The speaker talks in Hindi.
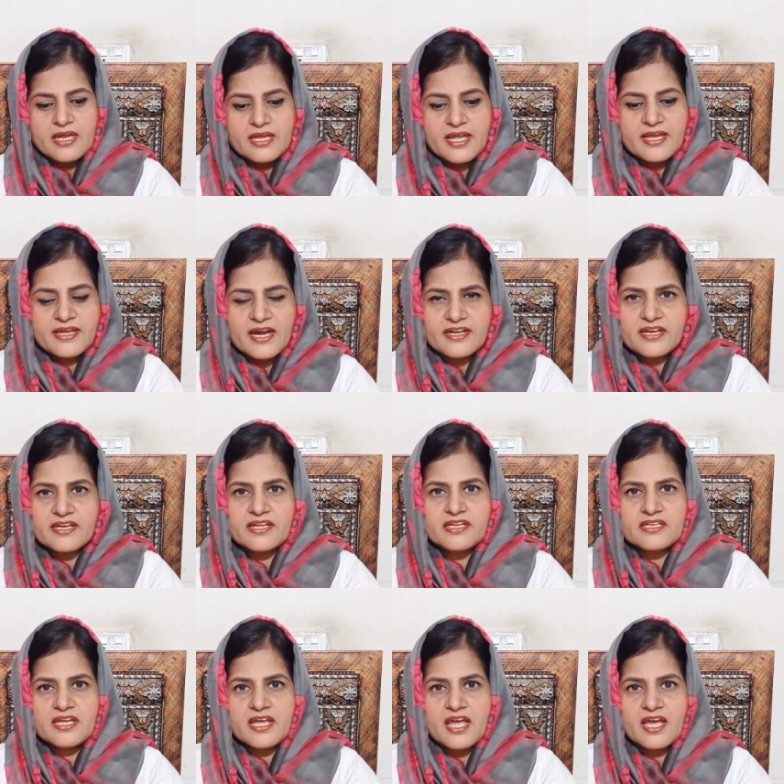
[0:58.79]
एक
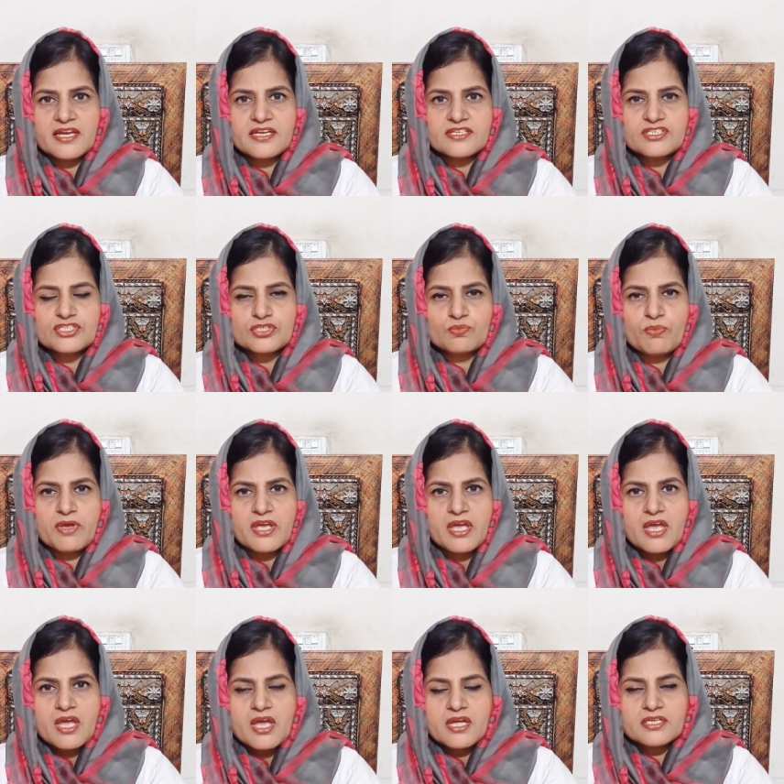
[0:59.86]
कैटेगरी ये है कि
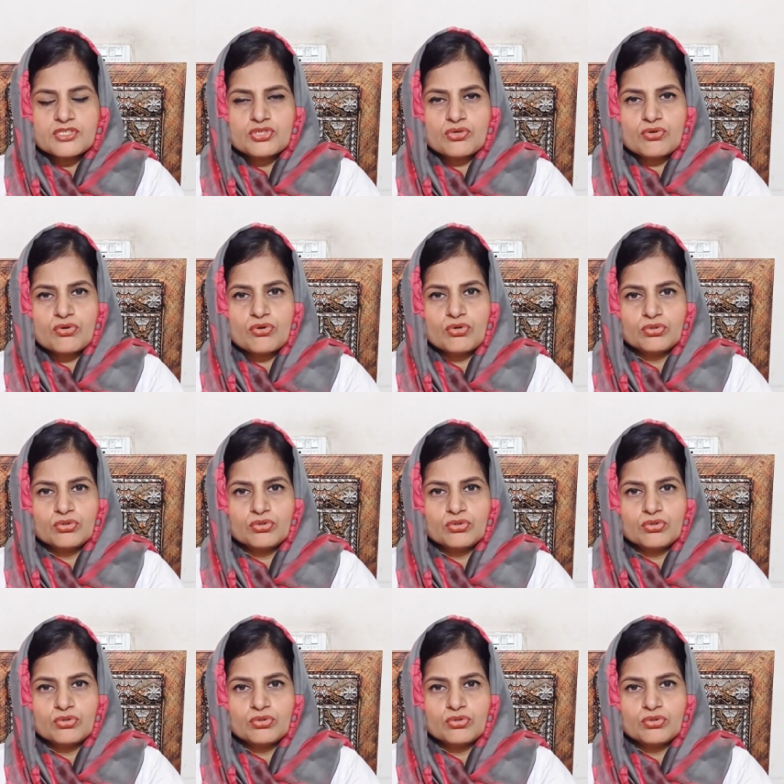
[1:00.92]
जिसमें जो